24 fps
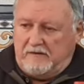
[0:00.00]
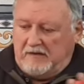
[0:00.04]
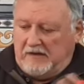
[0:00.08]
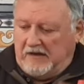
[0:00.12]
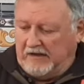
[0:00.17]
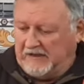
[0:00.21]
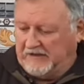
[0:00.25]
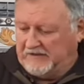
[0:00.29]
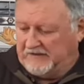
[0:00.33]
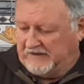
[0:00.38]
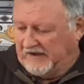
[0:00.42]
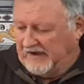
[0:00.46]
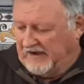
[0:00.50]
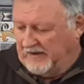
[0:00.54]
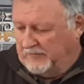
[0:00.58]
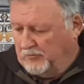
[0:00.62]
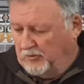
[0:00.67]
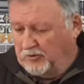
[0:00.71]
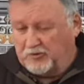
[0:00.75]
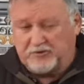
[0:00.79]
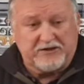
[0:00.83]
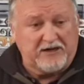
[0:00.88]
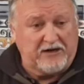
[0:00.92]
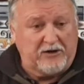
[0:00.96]
Aquí
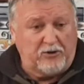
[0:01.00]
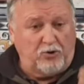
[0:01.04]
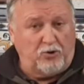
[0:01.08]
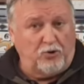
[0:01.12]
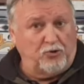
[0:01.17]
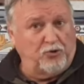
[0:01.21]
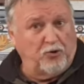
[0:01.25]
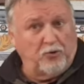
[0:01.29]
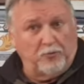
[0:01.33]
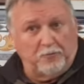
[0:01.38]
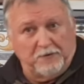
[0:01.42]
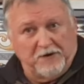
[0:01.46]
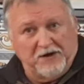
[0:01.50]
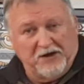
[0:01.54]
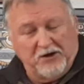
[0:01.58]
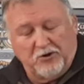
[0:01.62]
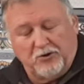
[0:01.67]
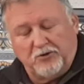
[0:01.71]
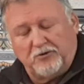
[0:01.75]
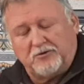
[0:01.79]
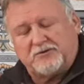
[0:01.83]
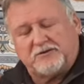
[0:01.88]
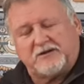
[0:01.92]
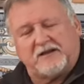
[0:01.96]
tenemos a los dos
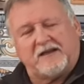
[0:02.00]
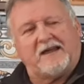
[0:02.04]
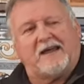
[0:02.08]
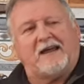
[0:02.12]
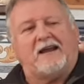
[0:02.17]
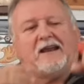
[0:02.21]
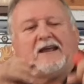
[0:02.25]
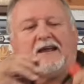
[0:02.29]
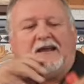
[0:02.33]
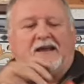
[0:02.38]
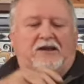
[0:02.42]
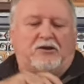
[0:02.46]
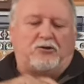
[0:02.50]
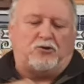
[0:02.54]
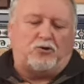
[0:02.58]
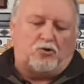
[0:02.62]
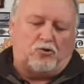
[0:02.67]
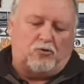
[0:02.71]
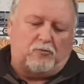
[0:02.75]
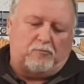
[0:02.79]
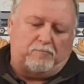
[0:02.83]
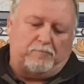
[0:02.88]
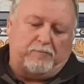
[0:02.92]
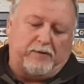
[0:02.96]
vinos que he
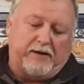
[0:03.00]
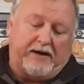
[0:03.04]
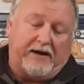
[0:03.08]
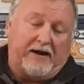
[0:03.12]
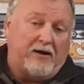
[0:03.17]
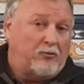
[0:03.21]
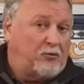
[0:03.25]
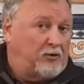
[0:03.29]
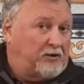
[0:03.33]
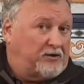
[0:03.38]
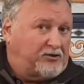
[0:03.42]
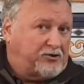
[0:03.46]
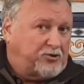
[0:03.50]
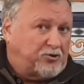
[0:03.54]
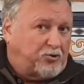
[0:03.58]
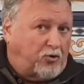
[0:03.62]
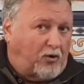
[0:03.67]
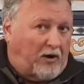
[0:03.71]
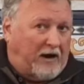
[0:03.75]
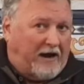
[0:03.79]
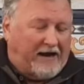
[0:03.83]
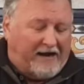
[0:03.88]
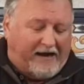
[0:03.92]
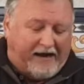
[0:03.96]
elegido para nuestro
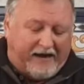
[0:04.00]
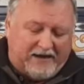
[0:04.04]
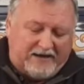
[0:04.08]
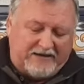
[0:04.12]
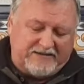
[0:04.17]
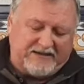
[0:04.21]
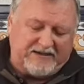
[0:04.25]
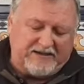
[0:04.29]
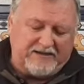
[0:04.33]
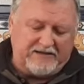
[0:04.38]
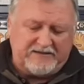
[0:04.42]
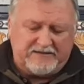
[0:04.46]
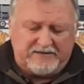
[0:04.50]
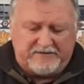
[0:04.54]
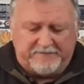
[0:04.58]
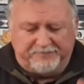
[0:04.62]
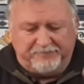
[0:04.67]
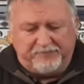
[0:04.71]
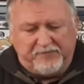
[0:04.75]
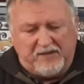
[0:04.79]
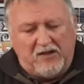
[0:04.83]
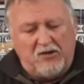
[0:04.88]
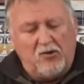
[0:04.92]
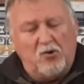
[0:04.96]
análisis.
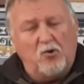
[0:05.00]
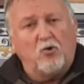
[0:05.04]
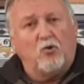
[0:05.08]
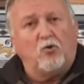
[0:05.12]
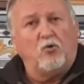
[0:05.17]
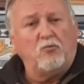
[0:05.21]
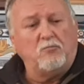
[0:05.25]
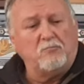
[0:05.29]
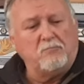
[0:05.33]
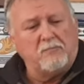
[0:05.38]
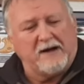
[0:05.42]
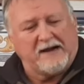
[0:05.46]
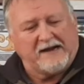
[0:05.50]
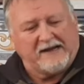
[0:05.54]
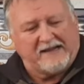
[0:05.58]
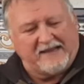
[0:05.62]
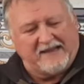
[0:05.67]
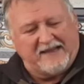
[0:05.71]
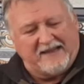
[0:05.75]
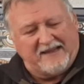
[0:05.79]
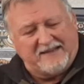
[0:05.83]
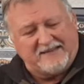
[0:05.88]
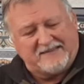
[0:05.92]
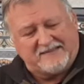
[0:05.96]
Un
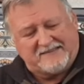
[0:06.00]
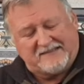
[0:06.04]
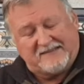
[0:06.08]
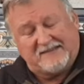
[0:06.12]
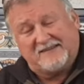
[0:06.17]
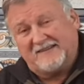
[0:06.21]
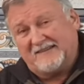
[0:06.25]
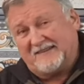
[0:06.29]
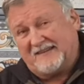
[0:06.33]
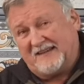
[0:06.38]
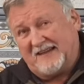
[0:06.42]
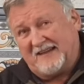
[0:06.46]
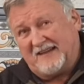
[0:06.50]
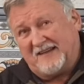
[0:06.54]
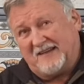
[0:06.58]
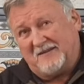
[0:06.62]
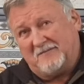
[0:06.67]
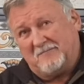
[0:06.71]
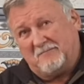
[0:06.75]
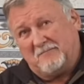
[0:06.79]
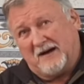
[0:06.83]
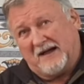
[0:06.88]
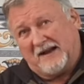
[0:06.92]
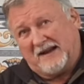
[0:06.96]
Marqués
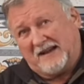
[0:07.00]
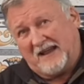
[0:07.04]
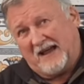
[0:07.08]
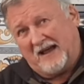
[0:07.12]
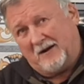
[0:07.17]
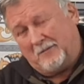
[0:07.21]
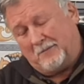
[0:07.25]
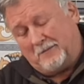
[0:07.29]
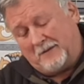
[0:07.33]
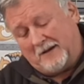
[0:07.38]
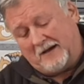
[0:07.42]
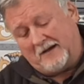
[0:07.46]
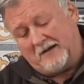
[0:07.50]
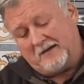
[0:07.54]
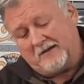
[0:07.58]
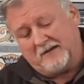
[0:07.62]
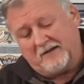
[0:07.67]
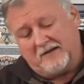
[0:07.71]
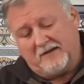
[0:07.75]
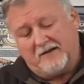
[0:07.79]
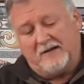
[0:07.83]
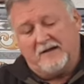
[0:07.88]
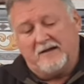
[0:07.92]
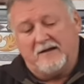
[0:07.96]
de Marialba,
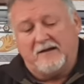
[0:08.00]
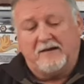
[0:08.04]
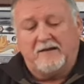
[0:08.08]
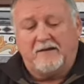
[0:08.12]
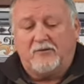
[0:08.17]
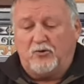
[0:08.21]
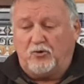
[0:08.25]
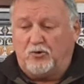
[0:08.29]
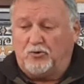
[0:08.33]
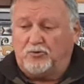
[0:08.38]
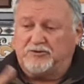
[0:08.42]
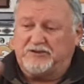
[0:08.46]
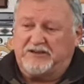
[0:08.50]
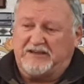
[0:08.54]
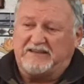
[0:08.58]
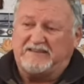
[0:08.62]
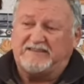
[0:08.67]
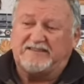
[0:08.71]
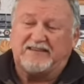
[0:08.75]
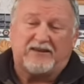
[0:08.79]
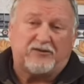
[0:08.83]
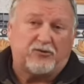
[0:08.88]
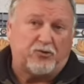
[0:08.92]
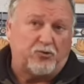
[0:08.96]
cosecha